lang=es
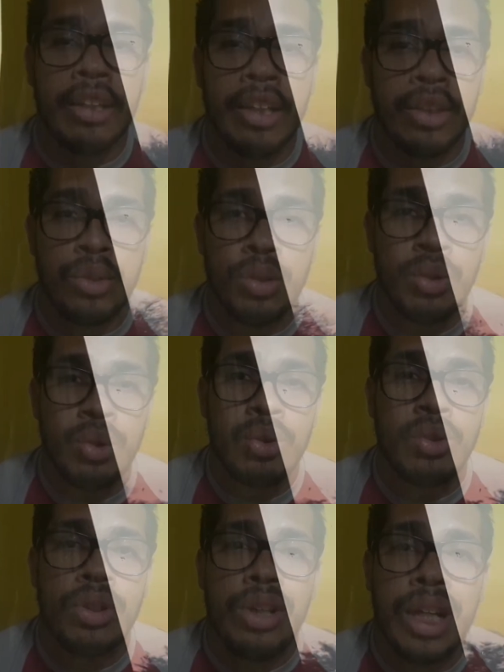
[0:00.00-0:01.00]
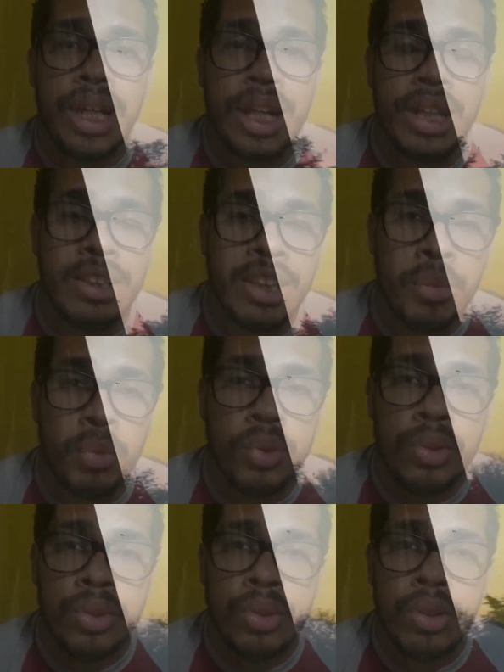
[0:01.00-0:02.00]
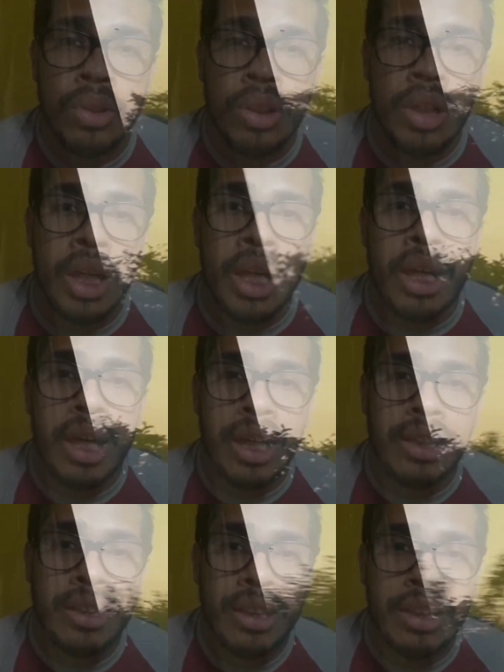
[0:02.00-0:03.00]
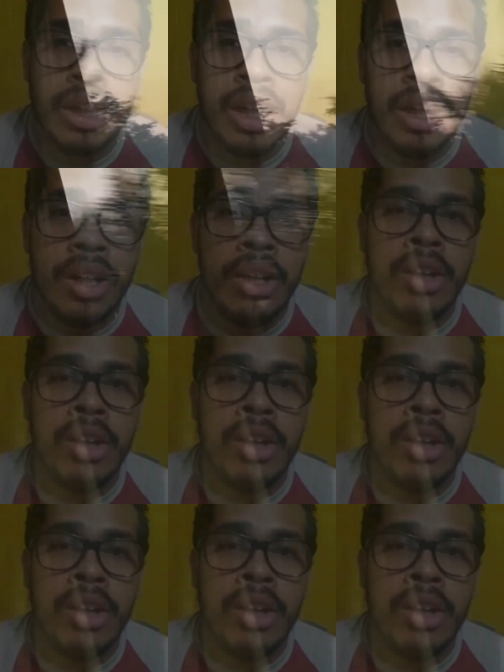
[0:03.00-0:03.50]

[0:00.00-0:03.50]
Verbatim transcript: que nosotros realizamos hace ya